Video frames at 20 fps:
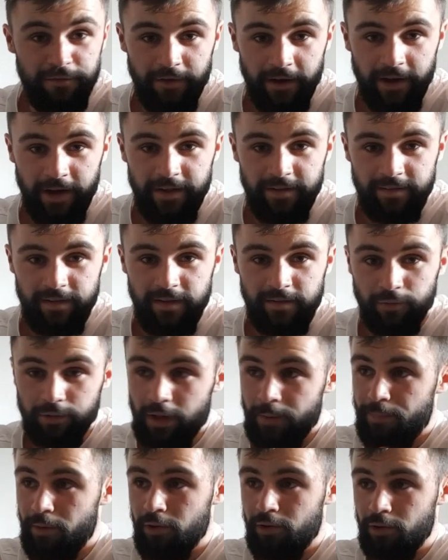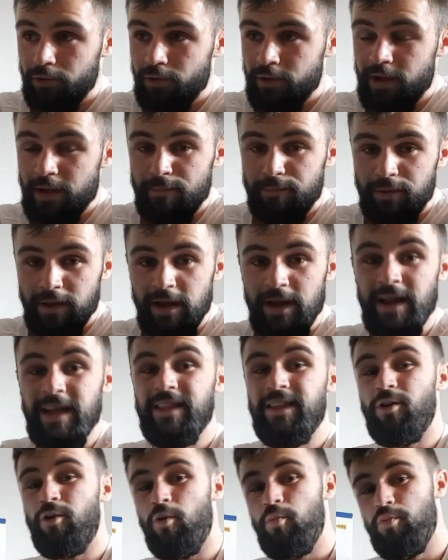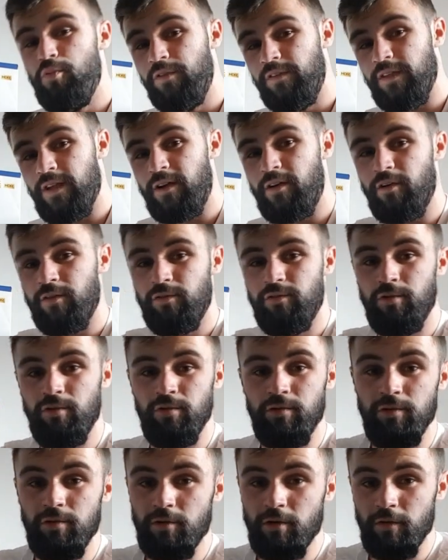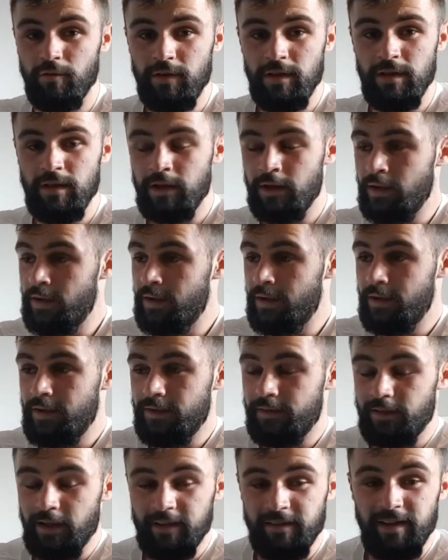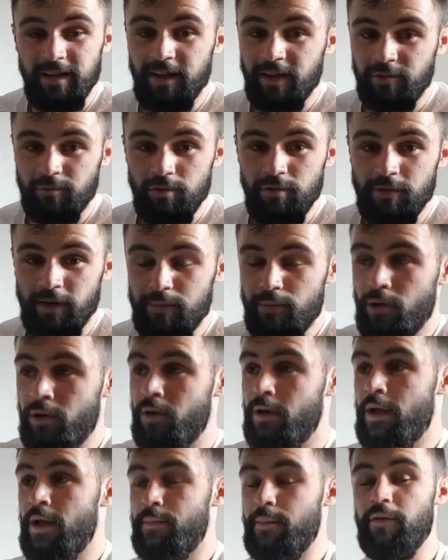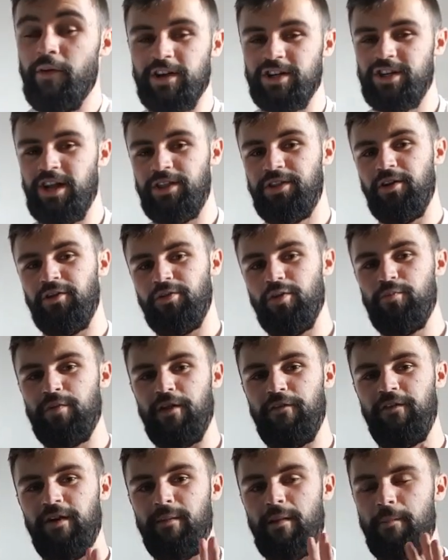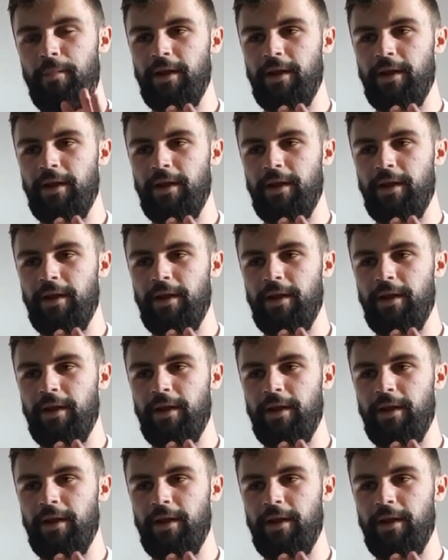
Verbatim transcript: Far Cry 6. On n'a pas encore de gameplay. Il a été repoussé à cause du, Covid. C'est assez casse-couille vraiment. Mais voilà, je l'attends de pied ferme.